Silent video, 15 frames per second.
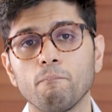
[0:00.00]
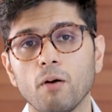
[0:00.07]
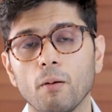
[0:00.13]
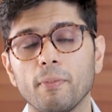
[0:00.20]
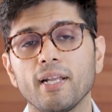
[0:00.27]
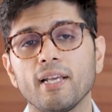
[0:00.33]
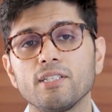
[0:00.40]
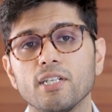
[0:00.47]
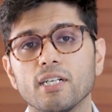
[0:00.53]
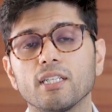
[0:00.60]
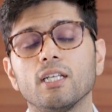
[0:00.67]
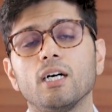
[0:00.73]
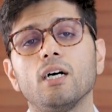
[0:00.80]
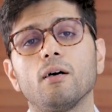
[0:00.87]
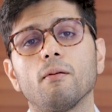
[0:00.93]
पपड़ी
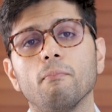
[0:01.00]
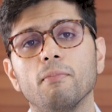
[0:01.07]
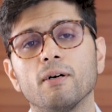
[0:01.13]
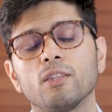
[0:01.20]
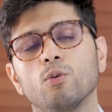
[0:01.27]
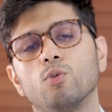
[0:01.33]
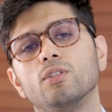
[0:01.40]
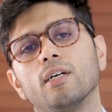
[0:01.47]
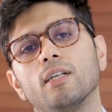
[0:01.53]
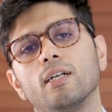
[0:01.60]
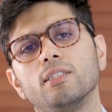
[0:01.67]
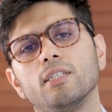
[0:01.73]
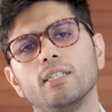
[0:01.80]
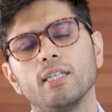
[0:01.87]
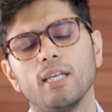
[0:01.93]
झड़ना बंद हो
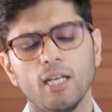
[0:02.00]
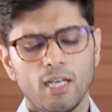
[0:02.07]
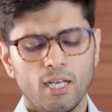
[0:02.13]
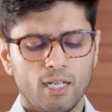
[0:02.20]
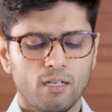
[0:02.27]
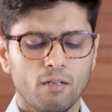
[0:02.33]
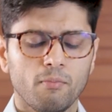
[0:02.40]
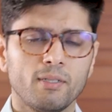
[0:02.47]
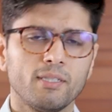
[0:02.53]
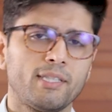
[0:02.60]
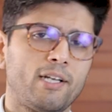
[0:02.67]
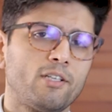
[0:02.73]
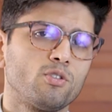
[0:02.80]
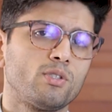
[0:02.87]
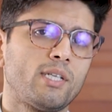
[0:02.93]
जाना चाहिए नंबर
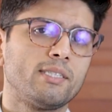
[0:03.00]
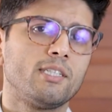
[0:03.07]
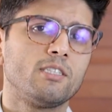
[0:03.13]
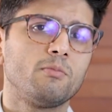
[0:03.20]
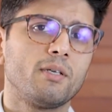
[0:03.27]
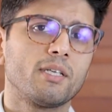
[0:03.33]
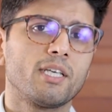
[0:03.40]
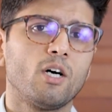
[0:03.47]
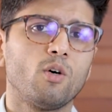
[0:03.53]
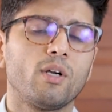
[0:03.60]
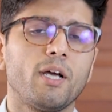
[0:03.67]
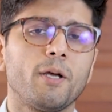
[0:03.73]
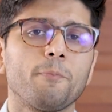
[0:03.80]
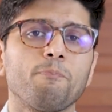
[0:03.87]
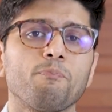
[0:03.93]
थ्री सोराइसिस में क्या हो
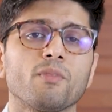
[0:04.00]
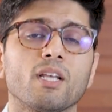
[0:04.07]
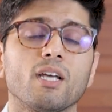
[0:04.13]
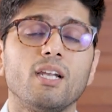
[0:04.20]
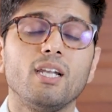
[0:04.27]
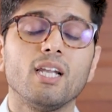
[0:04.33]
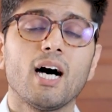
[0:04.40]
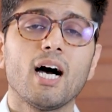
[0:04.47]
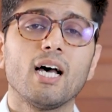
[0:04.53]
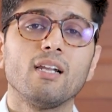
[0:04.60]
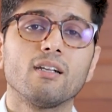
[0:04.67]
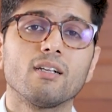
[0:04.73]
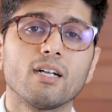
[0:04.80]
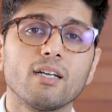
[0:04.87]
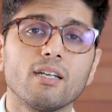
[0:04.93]
रहा है
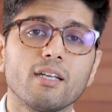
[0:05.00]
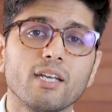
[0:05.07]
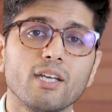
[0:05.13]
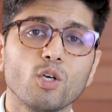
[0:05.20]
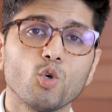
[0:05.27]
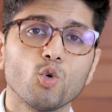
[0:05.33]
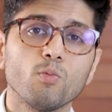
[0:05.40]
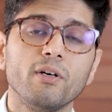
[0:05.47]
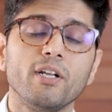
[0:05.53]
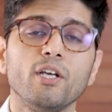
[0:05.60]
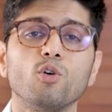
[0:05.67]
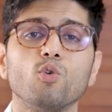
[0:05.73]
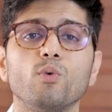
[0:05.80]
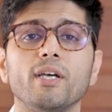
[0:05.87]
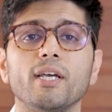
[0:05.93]
लाल रंग के
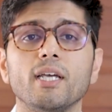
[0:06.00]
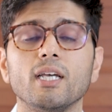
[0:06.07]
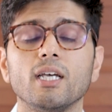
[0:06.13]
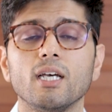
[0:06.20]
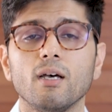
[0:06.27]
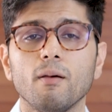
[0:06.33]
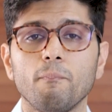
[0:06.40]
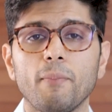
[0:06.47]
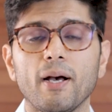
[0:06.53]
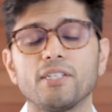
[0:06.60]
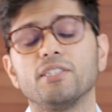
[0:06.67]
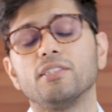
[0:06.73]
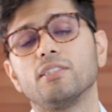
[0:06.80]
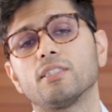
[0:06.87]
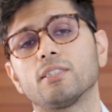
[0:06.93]
उभरे हुए
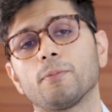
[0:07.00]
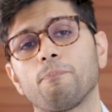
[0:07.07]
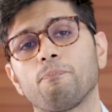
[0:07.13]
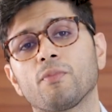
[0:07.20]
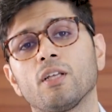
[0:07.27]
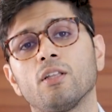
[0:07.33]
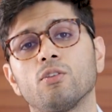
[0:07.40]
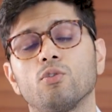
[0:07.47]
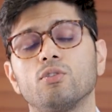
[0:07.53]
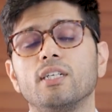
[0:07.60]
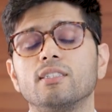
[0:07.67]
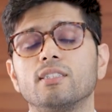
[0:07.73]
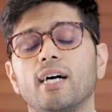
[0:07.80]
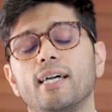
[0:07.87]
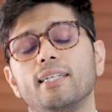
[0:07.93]
पैचेस तो
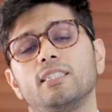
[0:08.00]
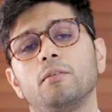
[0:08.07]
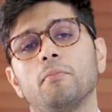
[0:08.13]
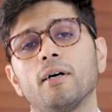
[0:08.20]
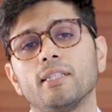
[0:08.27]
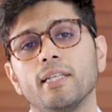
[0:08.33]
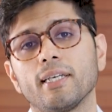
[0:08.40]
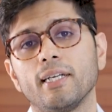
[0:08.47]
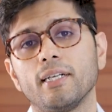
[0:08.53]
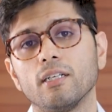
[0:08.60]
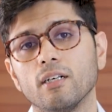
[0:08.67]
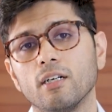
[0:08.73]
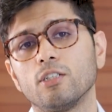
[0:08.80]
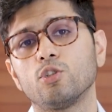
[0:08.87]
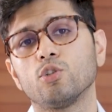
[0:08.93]
देन जाहिर सी बात है कि
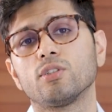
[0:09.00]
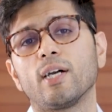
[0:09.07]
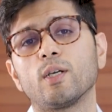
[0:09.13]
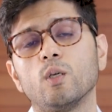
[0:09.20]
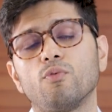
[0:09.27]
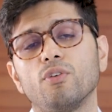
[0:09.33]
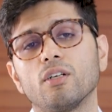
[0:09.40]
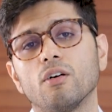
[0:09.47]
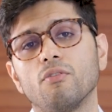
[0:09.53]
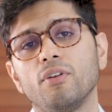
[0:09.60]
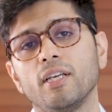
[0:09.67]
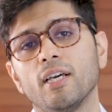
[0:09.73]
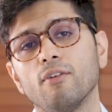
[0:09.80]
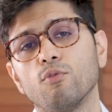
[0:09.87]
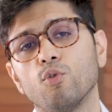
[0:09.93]
थर्ड जो साइन ऑफ
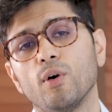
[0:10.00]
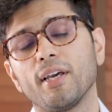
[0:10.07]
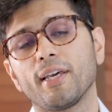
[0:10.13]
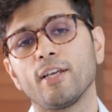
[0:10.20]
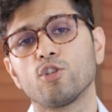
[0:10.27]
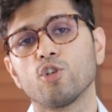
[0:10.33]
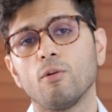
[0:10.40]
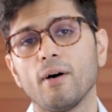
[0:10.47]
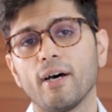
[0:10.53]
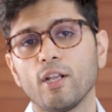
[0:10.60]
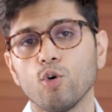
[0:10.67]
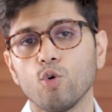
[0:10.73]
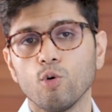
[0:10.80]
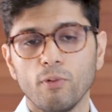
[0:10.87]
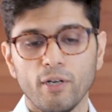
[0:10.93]
रिकवरी है वो है कि जो
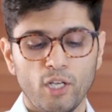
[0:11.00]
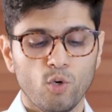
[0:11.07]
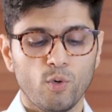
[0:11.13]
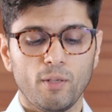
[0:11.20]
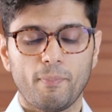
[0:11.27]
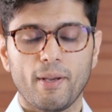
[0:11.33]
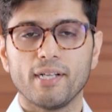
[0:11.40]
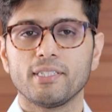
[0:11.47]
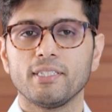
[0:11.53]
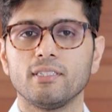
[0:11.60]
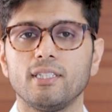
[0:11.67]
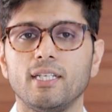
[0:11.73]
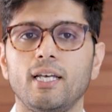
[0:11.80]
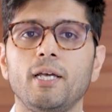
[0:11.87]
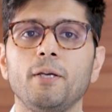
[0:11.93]
हमारे उभरे हुए
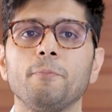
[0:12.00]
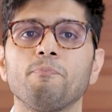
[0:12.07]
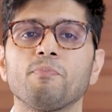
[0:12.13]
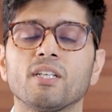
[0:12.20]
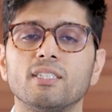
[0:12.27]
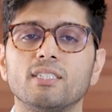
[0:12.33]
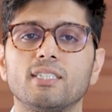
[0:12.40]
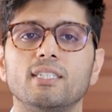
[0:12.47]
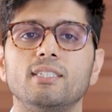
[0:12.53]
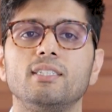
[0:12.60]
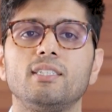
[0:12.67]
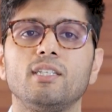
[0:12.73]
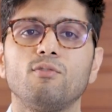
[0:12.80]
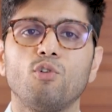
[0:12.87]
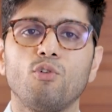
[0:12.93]
पैचेस हैं स्किन
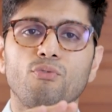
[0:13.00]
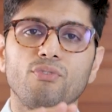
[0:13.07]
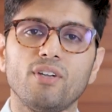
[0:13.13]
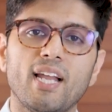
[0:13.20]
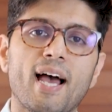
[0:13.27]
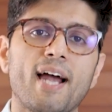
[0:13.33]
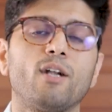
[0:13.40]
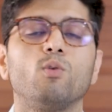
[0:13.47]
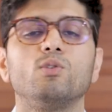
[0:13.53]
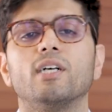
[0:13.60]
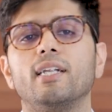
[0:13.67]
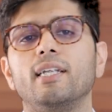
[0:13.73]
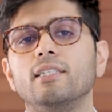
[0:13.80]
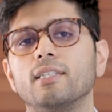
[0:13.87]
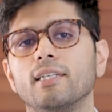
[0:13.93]
से वो फ्लैट हो
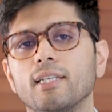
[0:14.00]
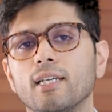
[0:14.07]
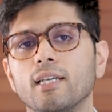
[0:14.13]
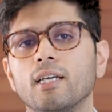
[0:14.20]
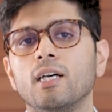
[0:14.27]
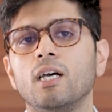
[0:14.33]
जाने चाहिए